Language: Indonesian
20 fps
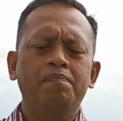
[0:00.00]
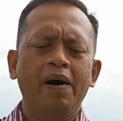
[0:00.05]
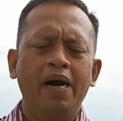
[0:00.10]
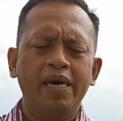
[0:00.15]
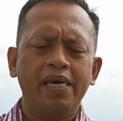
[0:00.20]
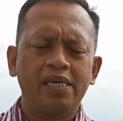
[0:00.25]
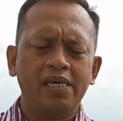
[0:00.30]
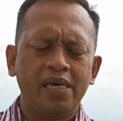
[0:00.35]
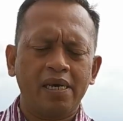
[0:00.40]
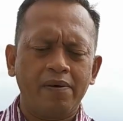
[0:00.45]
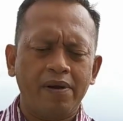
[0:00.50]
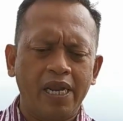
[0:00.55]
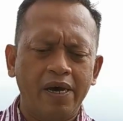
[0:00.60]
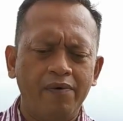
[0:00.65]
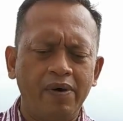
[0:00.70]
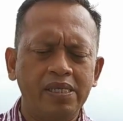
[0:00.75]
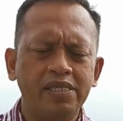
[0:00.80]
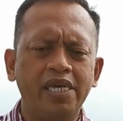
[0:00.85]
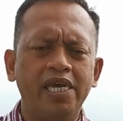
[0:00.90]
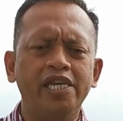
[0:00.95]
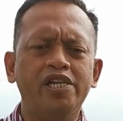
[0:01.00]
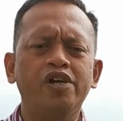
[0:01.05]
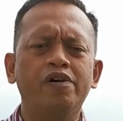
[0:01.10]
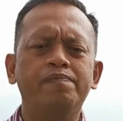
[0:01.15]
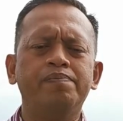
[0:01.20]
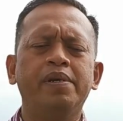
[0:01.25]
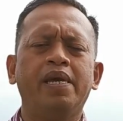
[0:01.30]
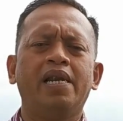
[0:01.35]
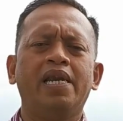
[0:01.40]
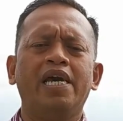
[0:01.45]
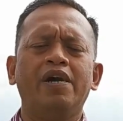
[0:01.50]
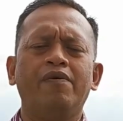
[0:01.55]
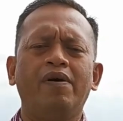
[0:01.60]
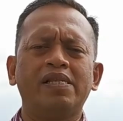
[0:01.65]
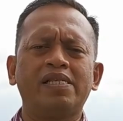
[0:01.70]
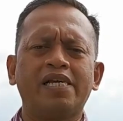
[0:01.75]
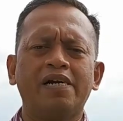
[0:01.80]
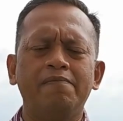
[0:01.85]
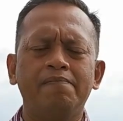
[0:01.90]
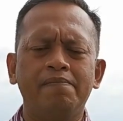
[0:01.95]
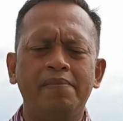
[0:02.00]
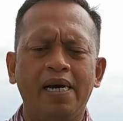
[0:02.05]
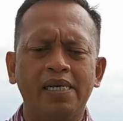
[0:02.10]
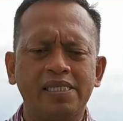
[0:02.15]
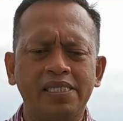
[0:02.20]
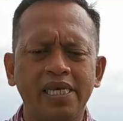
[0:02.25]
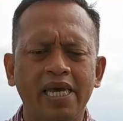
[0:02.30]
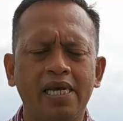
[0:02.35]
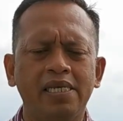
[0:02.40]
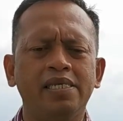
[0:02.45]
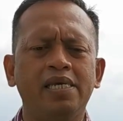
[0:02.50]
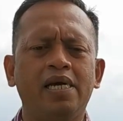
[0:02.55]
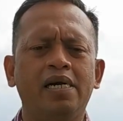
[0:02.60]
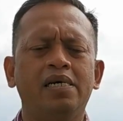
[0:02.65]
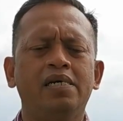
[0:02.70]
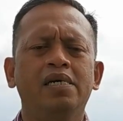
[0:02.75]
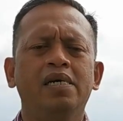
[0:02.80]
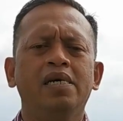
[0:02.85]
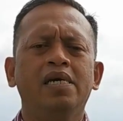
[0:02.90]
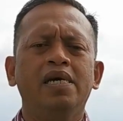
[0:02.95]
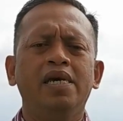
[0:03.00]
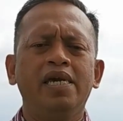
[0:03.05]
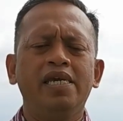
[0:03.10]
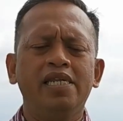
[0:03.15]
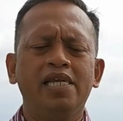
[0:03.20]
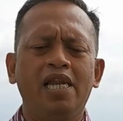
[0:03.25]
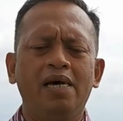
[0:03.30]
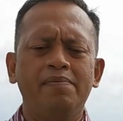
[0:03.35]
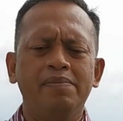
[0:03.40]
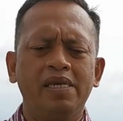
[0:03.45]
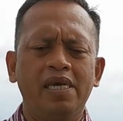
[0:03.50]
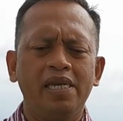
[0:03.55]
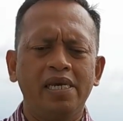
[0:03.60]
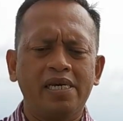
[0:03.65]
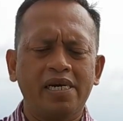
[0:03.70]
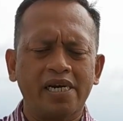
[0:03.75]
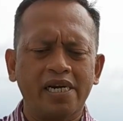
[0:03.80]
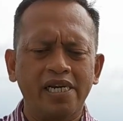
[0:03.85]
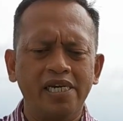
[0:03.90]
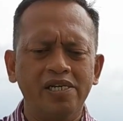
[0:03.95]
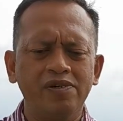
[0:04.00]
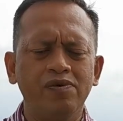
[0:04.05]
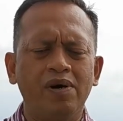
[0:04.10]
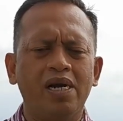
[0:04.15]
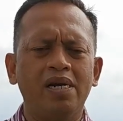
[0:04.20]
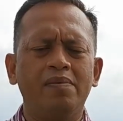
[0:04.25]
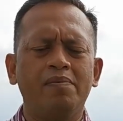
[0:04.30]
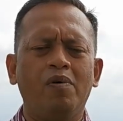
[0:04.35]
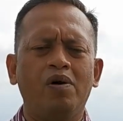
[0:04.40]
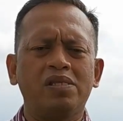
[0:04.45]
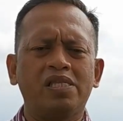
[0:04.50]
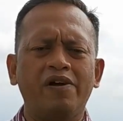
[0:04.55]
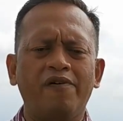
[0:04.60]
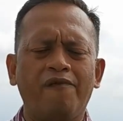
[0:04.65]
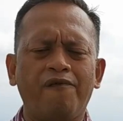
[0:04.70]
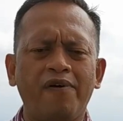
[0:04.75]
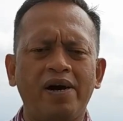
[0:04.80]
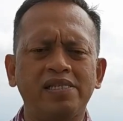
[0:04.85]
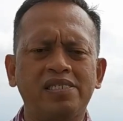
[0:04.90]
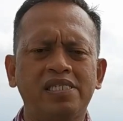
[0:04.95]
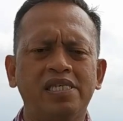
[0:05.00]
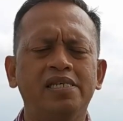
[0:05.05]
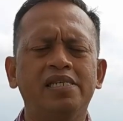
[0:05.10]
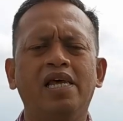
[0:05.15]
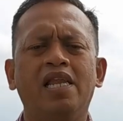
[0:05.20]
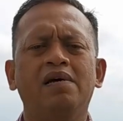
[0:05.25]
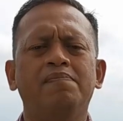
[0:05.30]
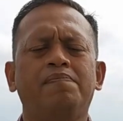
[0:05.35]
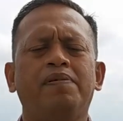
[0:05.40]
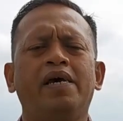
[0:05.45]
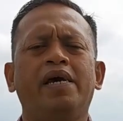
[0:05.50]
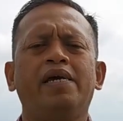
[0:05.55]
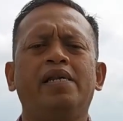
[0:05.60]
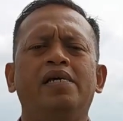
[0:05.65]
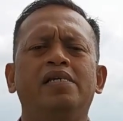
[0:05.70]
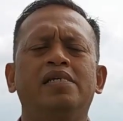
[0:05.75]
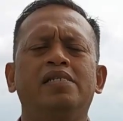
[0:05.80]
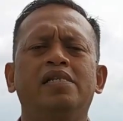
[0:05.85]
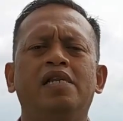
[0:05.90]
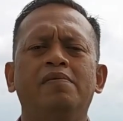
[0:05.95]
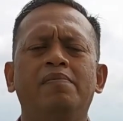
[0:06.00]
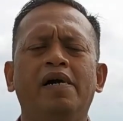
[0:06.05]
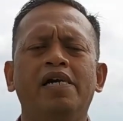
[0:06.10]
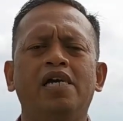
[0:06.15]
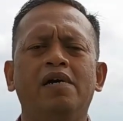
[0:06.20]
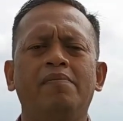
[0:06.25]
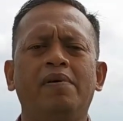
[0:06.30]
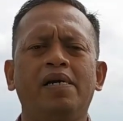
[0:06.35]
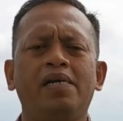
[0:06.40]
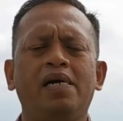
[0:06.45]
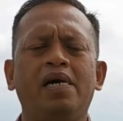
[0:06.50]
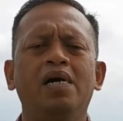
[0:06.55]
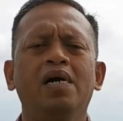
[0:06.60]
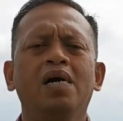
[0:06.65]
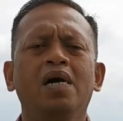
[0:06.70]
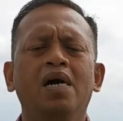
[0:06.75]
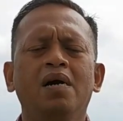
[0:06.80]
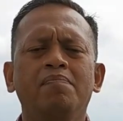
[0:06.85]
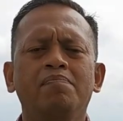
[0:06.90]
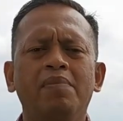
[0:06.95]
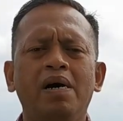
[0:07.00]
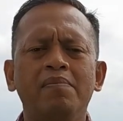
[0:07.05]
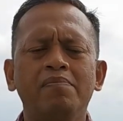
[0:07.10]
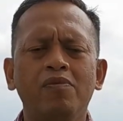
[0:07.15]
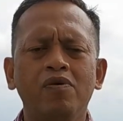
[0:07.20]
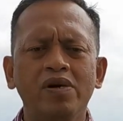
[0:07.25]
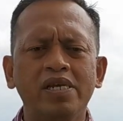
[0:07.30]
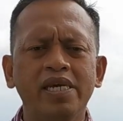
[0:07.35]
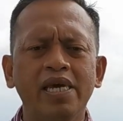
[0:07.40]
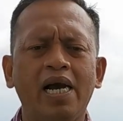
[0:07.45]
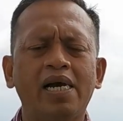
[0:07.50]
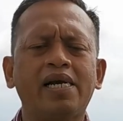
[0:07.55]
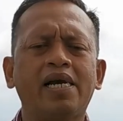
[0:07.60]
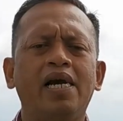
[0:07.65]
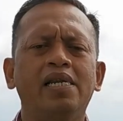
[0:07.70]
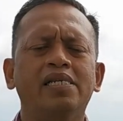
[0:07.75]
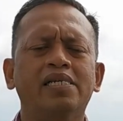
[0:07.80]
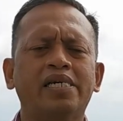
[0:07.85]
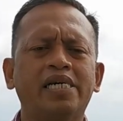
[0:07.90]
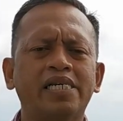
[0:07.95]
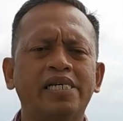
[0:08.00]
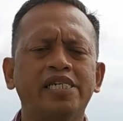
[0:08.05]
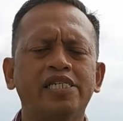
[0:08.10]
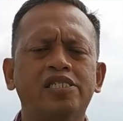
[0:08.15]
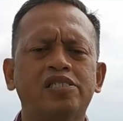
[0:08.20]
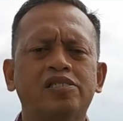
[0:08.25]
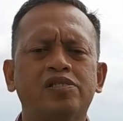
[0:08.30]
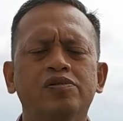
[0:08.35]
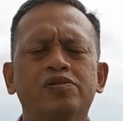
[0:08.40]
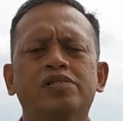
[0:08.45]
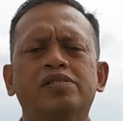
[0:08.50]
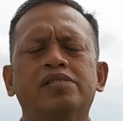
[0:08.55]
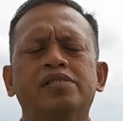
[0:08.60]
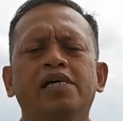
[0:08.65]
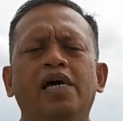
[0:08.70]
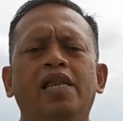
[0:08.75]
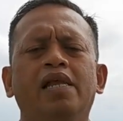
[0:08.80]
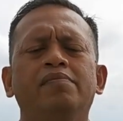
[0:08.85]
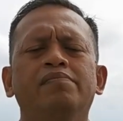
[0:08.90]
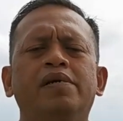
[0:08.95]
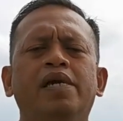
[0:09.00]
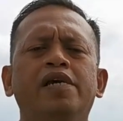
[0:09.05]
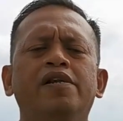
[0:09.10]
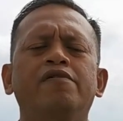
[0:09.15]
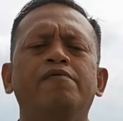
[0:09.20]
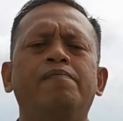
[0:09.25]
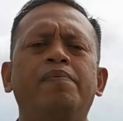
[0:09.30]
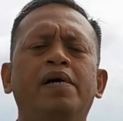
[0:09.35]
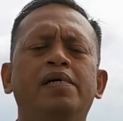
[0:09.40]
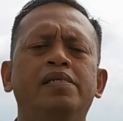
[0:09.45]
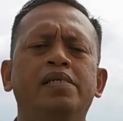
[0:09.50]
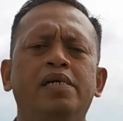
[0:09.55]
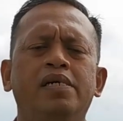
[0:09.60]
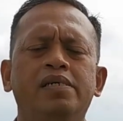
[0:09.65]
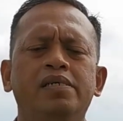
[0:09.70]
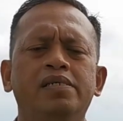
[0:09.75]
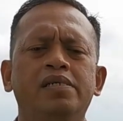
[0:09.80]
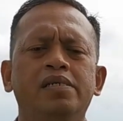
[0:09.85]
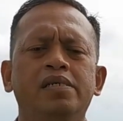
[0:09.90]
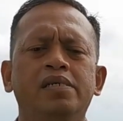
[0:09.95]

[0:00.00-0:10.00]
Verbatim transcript: baik lewat hidupnya lewat kematiannya Inilah menjadi kerinduan motivasi dalam pelayanannya adalah bagaimana memuliakan Kristus dalam kehidupannya.